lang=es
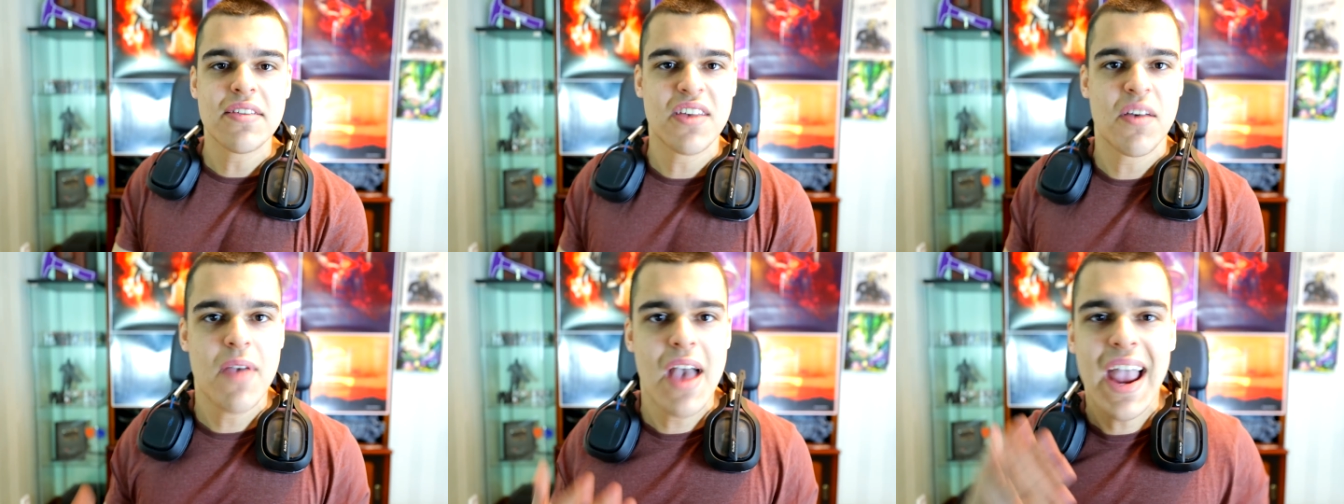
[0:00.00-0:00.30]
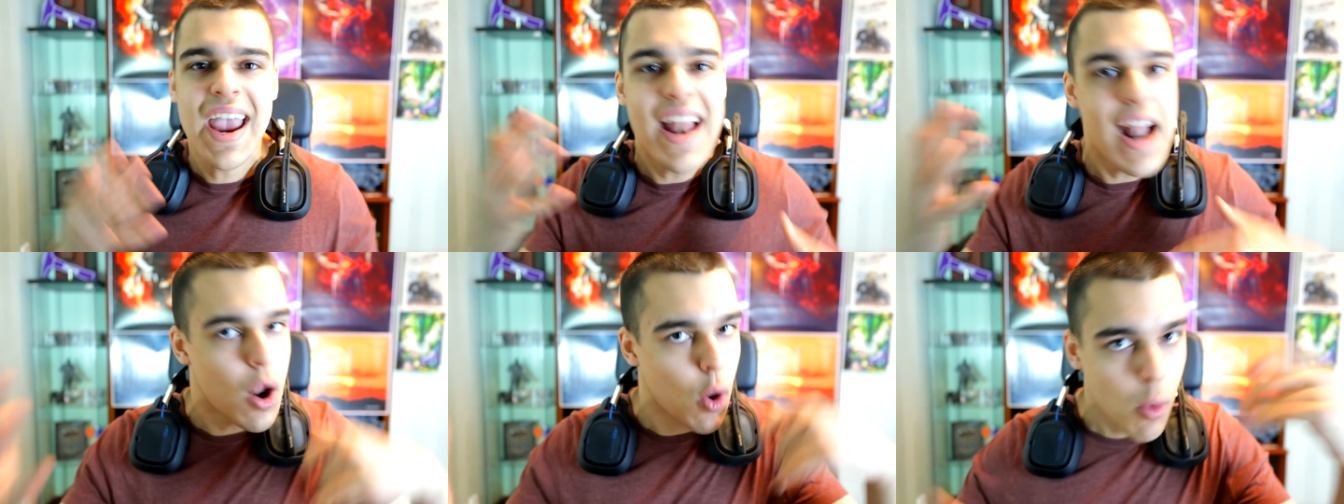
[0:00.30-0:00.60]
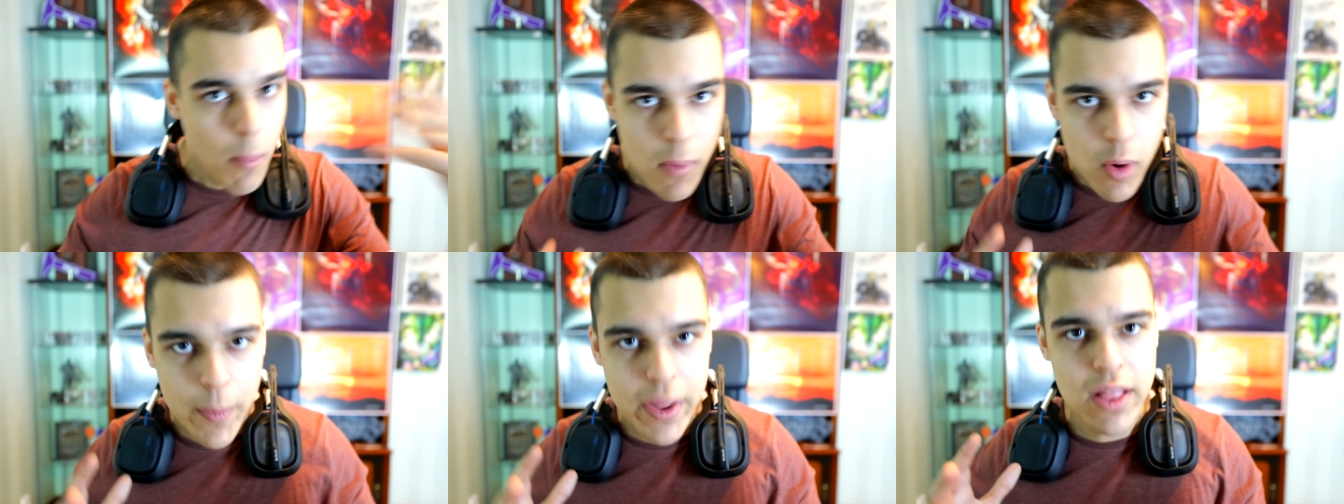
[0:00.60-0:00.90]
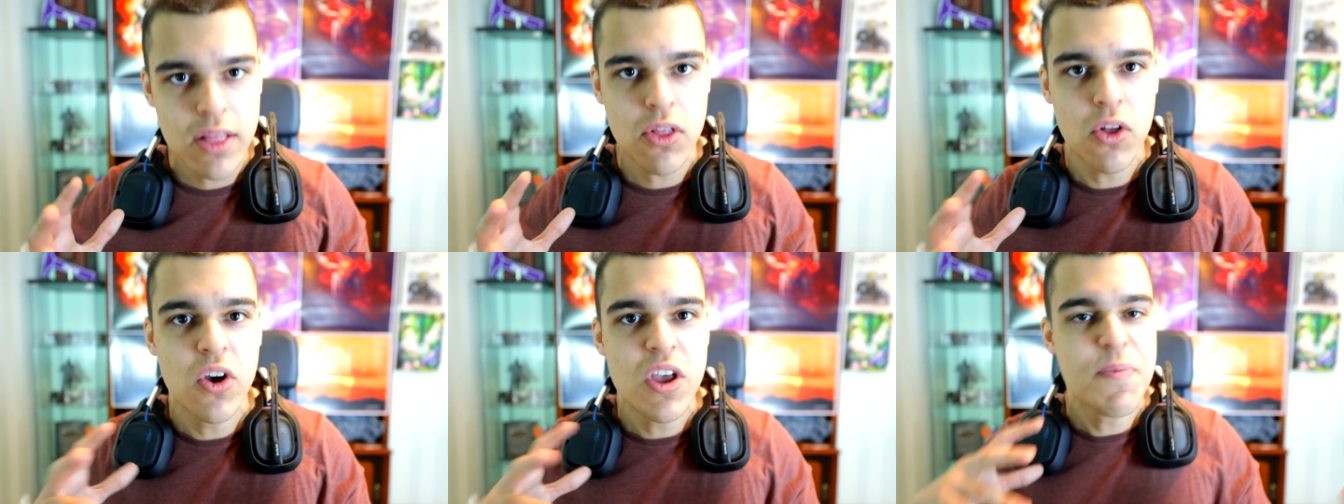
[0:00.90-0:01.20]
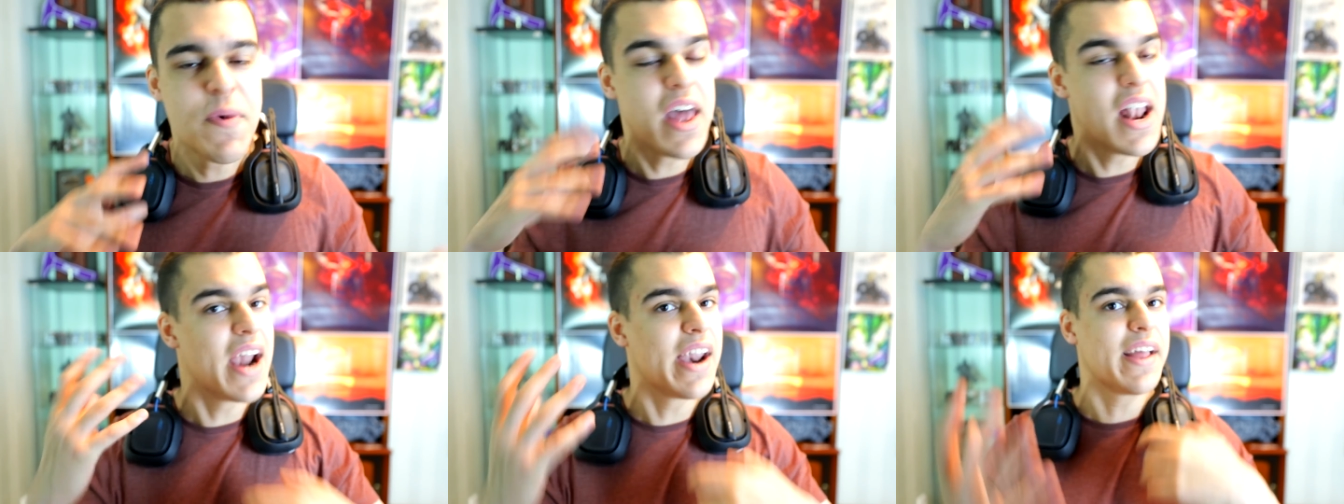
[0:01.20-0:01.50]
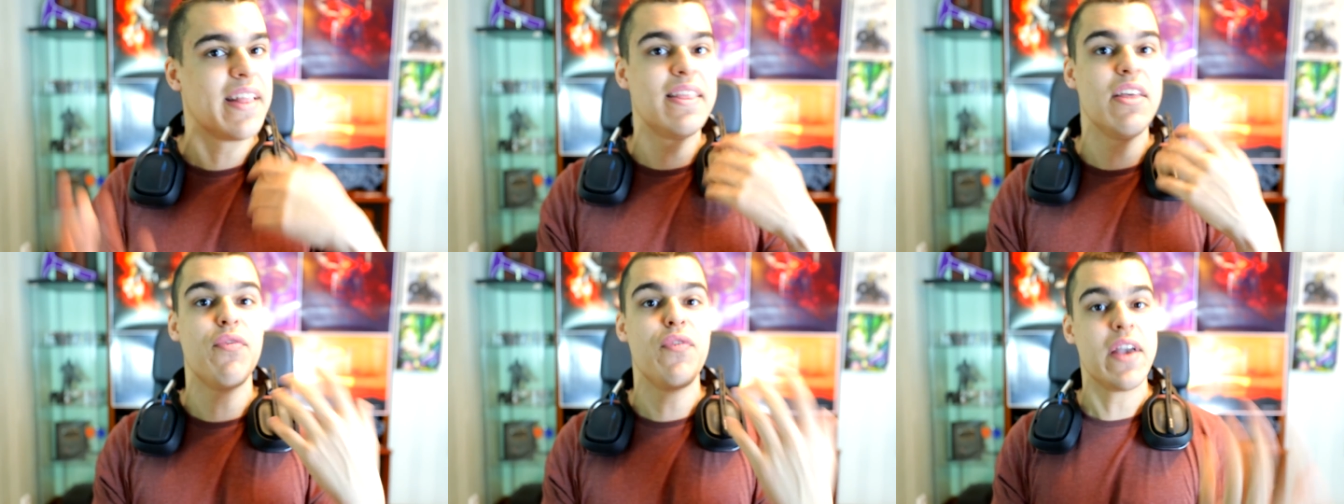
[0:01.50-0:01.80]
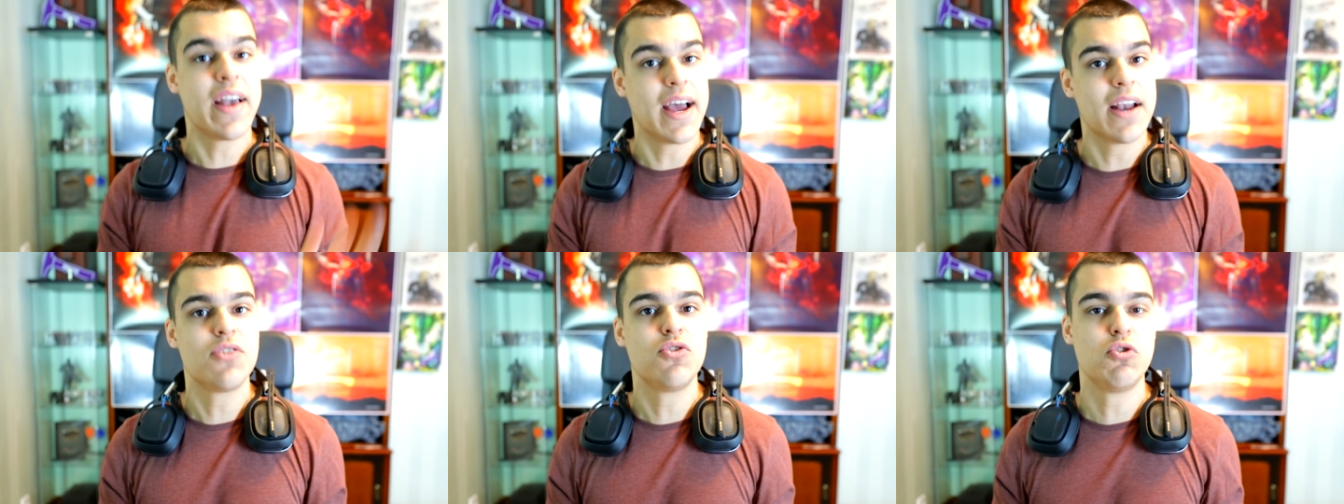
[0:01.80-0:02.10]
sabía que en algún momento iban a
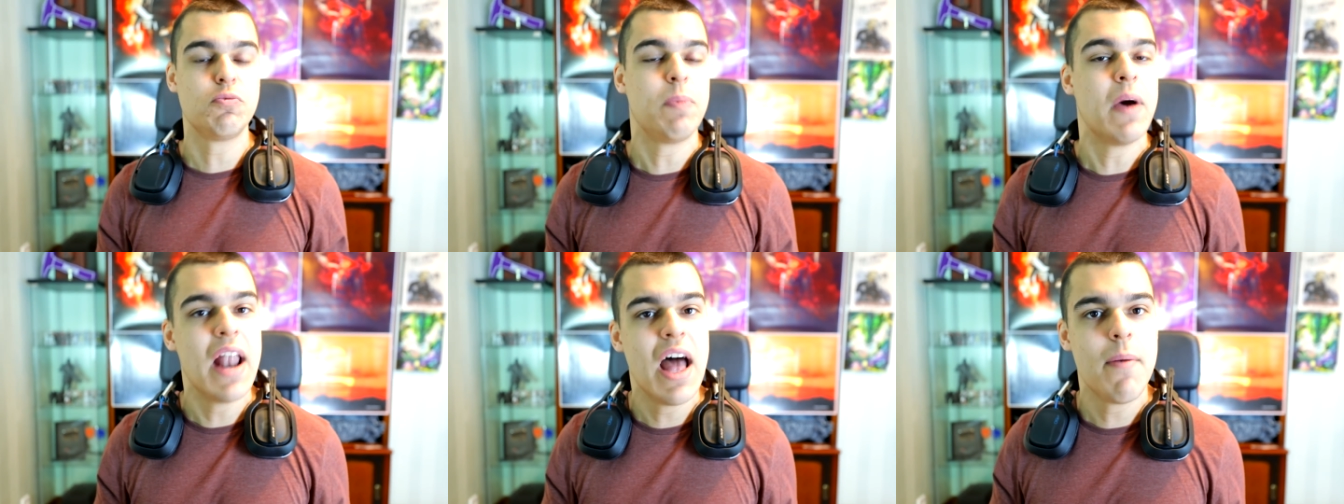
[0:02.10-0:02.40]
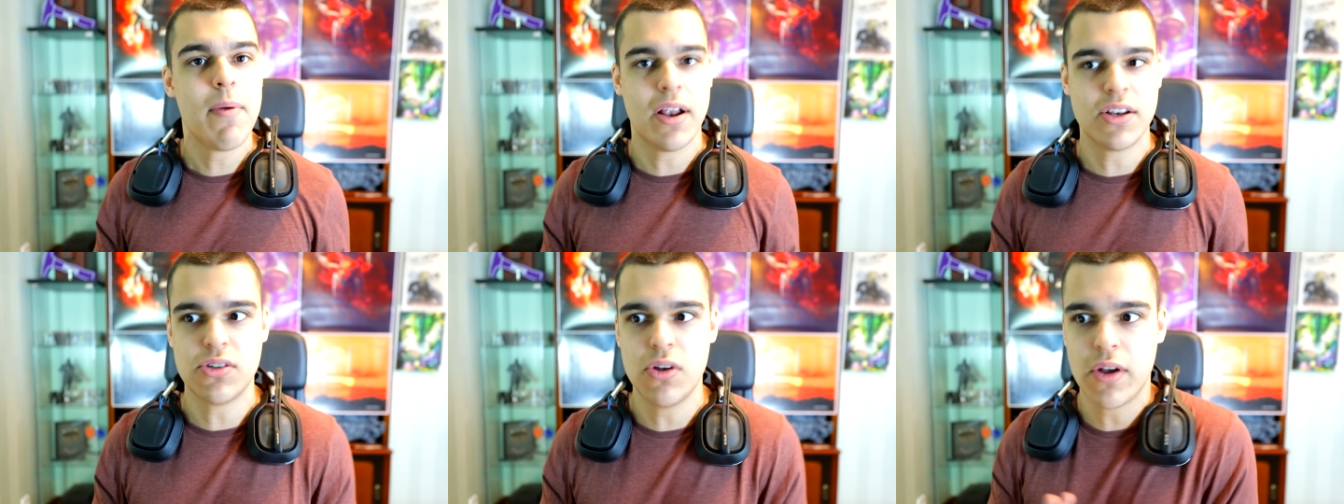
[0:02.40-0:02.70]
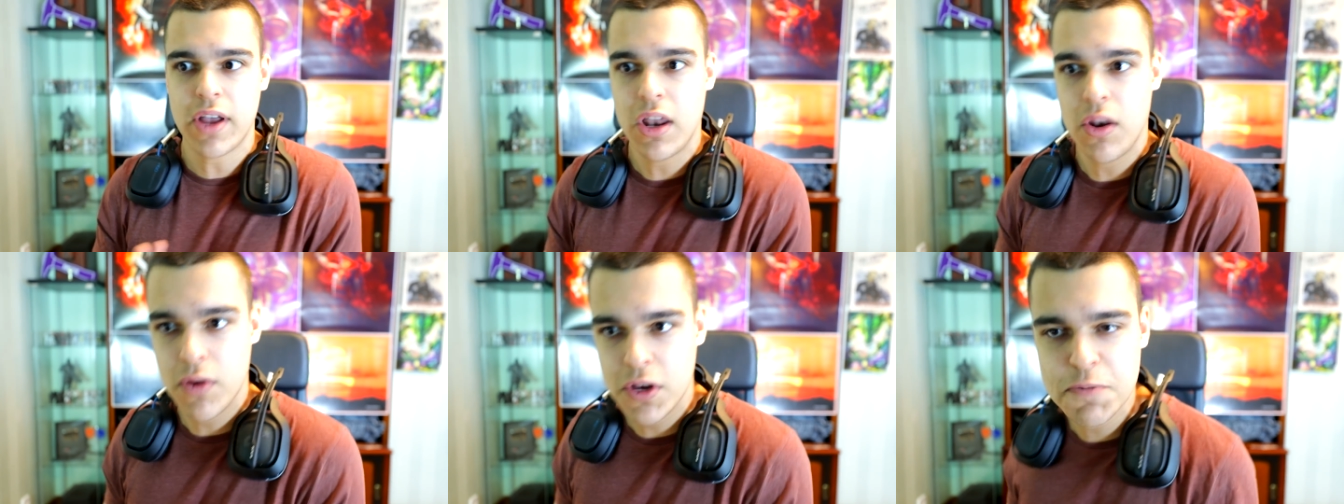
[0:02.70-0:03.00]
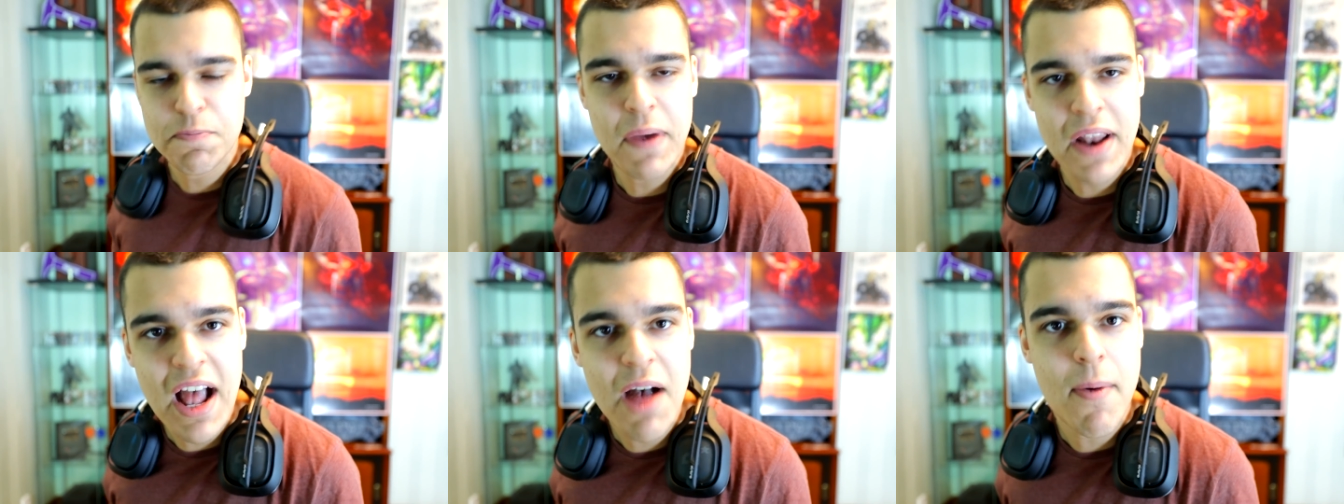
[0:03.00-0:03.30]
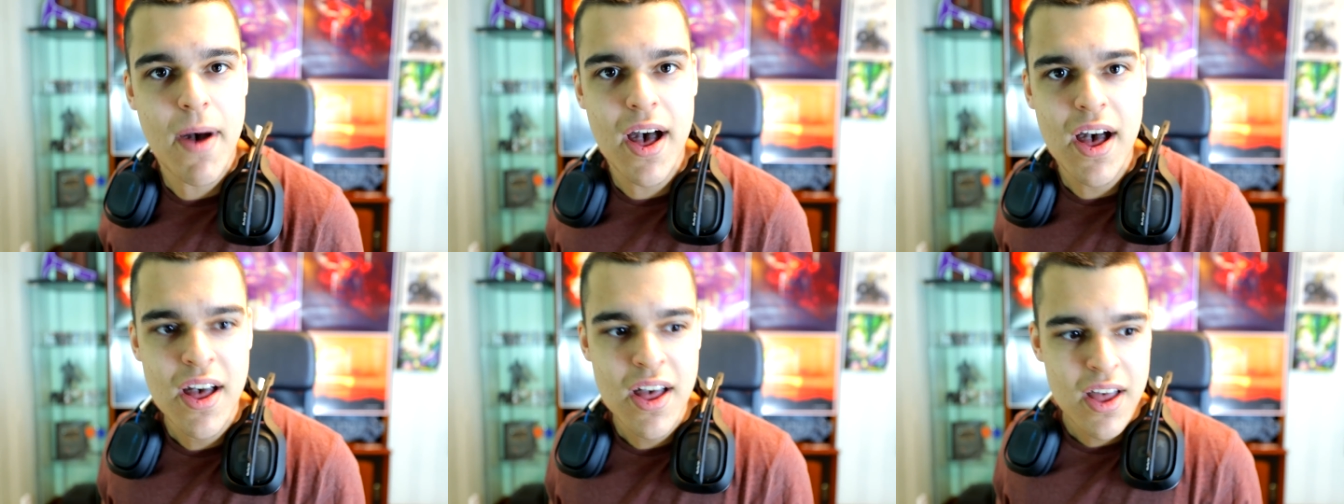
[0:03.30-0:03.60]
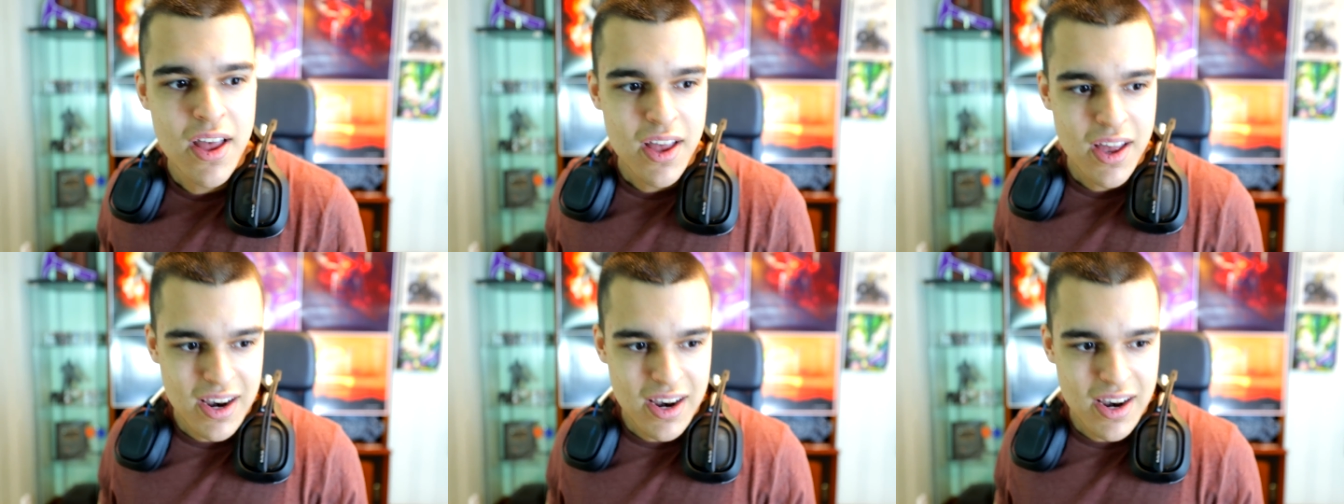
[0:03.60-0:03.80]
rectificar sus palabras, lo que no esperaba